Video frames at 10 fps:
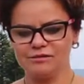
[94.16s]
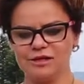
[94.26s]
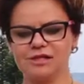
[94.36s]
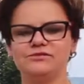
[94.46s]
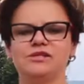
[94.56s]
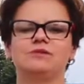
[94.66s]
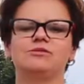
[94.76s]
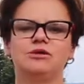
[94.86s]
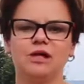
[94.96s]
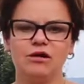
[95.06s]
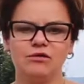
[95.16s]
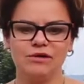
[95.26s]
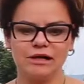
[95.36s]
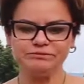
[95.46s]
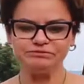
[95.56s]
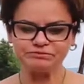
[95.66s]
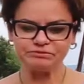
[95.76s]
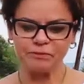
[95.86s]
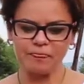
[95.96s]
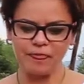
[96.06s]
Teraz wracam do Krakowa.
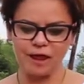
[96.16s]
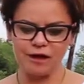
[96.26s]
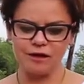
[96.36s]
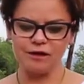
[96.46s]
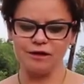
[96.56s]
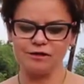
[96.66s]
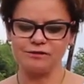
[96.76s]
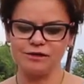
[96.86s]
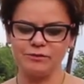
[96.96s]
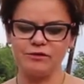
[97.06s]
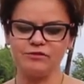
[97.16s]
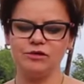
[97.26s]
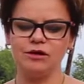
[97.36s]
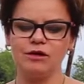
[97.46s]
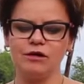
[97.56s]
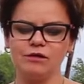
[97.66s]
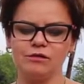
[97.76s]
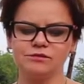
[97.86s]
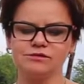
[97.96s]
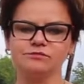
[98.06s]
Mm, na pewno
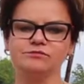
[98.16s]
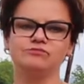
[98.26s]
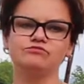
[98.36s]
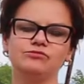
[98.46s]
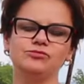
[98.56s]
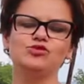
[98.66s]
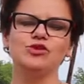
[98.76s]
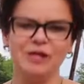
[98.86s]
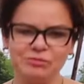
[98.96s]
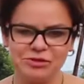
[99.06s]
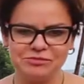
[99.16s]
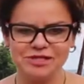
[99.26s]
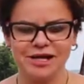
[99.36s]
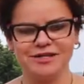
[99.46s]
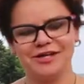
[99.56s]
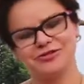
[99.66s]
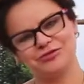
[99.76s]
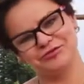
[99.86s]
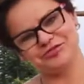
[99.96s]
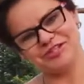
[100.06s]
w dużo lepszym stanie niż
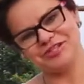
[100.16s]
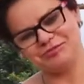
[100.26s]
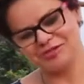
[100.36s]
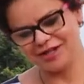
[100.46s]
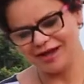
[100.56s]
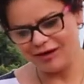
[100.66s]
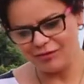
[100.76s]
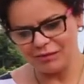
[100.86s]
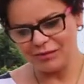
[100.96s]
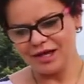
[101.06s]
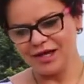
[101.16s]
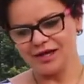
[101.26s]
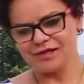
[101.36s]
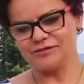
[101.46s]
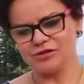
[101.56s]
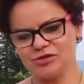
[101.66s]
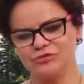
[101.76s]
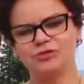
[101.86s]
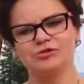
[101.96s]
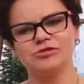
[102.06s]
tu wcześniej przyjechałam, z większą
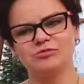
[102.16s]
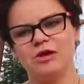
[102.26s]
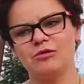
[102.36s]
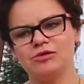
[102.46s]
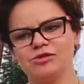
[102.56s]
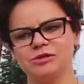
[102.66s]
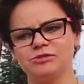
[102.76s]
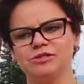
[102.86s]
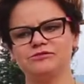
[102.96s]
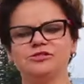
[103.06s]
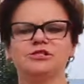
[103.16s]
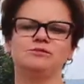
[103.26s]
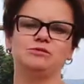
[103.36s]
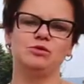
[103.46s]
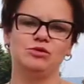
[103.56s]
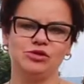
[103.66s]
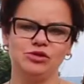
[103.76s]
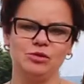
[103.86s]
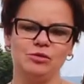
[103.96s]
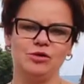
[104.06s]
wyrozumiałością, a przede wszystkim z
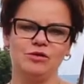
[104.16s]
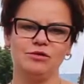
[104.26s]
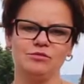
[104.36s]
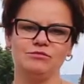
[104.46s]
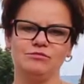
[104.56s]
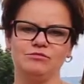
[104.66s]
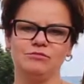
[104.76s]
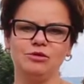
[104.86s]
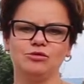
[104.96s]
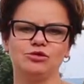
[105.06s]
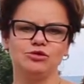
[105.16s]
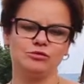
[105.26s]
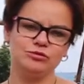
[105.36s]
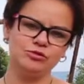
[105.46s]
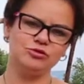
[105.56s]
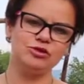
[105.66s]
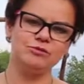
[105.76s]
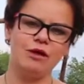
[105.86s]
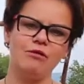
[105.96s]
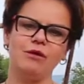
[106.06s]
miłością, bo miłość, którą tu
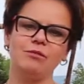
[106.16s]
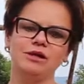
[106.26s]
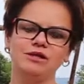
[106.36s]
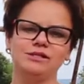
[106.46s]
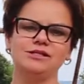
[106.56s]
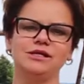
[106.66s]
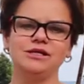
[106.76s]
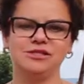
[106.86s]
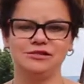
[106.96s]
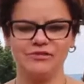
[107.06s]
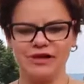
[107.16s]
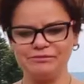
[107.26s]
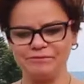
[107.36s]
otrzymałam, jest zaraźliwa.